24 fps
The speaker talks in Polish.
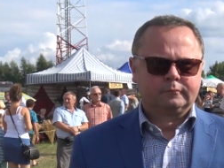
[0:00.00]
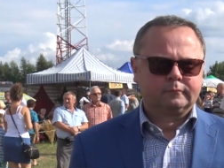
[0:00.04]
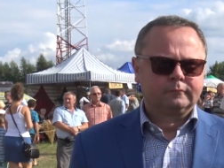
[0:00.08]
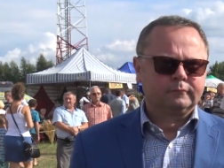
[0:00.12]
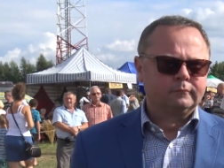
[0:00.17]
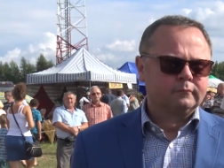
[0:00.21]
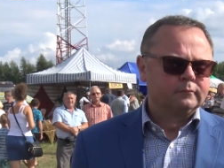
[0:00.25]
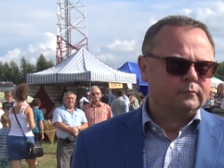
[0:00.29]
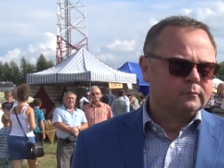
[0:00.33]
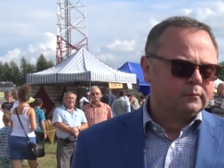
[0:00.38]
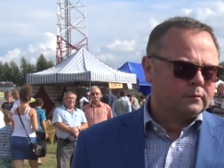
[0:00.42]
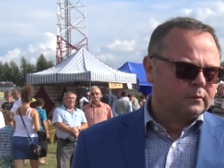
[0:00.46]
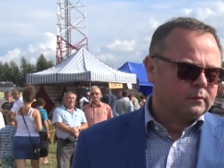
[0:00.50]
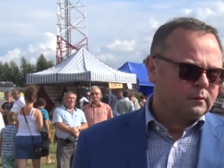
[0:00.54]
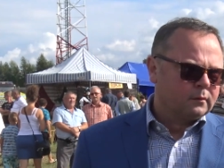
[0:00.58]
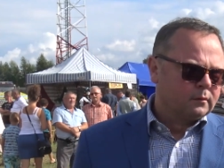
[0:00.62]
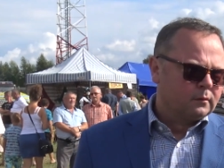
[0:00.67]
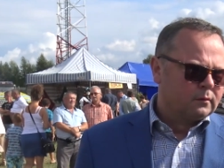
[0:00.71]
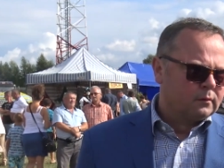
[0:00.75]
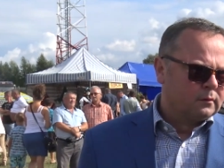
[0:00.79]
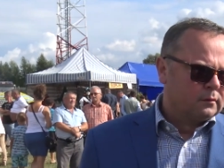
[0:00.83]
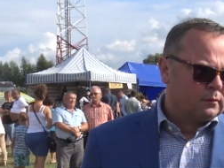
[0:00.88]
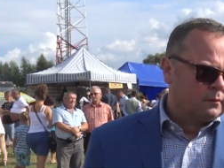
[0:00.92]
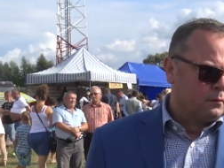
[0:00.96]
Zapytam tak
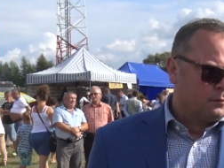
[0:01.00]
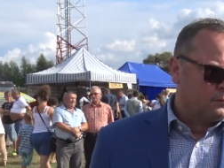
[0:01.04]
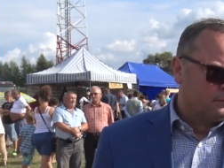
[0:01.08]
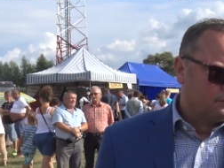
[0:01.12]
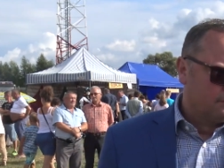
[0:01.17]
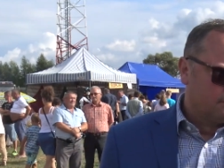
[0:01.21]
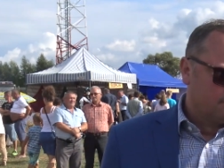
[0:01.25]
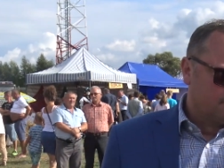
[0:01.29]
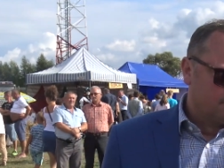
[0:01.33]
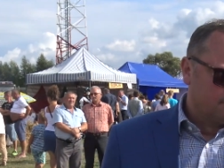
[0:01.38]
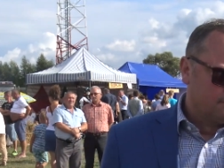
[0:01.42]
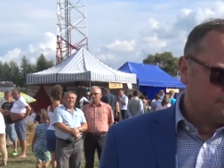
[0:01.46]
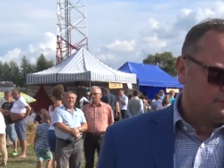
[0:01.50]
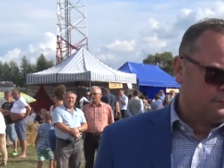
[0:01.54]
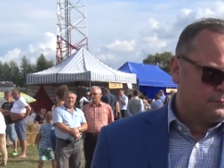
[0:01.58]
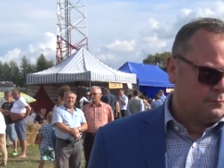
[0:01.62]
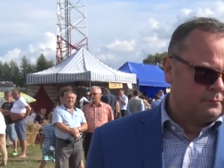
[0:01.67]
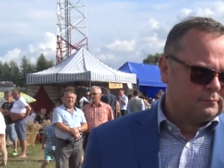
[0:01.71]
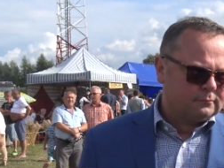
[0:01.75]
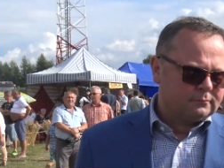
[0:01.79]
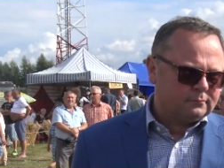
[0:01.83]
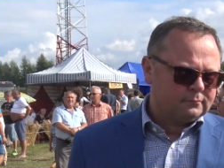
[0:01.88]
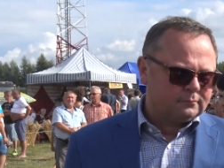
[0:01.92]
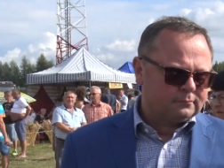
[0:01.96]
przewrotnie, jak się
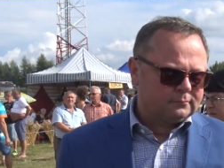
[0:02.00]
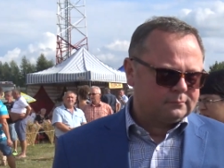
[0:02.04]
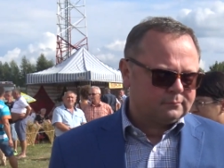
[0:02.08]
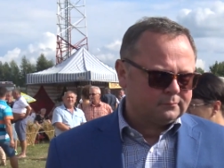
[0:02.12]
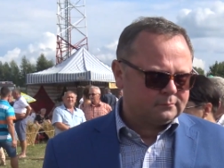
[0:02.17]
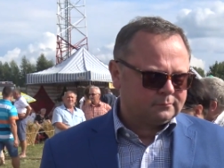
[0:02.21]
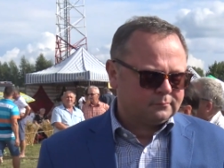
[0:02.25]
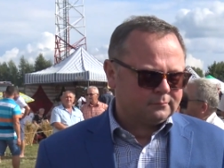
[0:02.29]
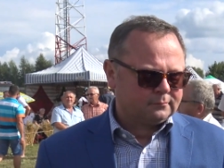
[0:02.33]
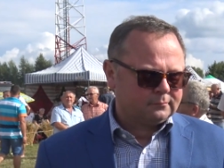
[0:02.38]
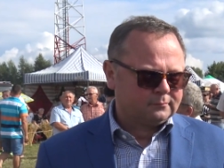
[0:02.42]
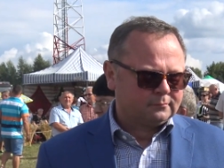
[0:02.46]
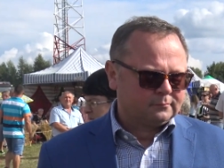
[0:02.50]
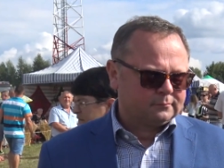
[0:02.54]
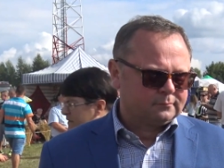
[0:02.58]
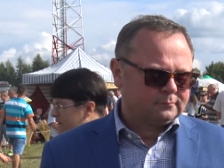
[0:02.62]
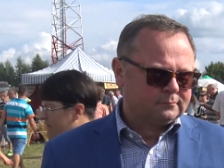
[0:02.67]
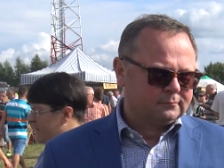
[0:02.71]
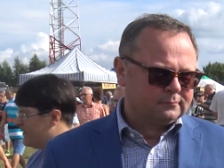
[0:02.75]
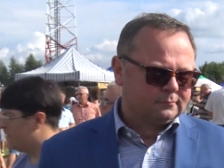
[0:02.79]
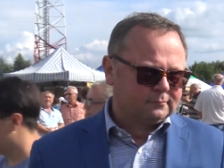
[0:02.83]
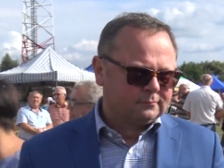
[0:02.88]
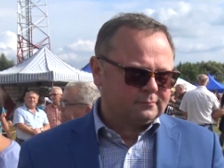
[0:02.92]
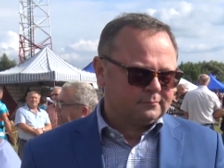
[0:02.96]
rozpoczyna kampanię
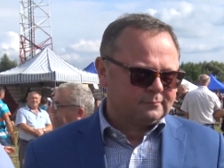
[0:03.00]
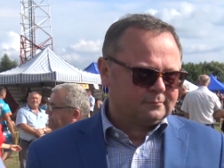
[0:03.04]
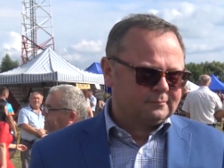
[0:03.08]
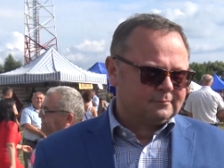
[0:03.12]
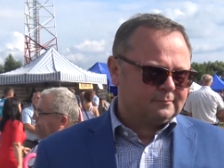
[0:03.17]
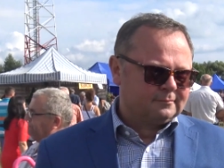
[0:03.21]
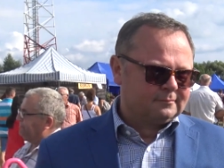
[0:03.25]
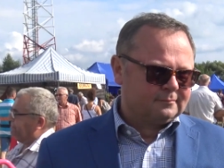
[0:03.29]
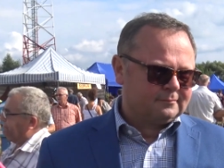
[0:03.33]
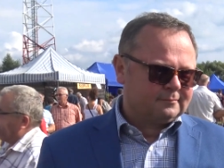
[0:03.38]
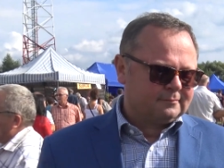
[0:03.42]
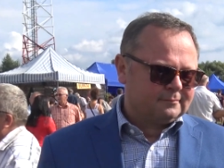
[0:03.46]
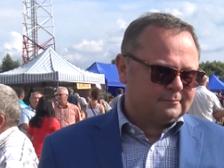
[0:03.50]
wyborczą w Gowarczewie?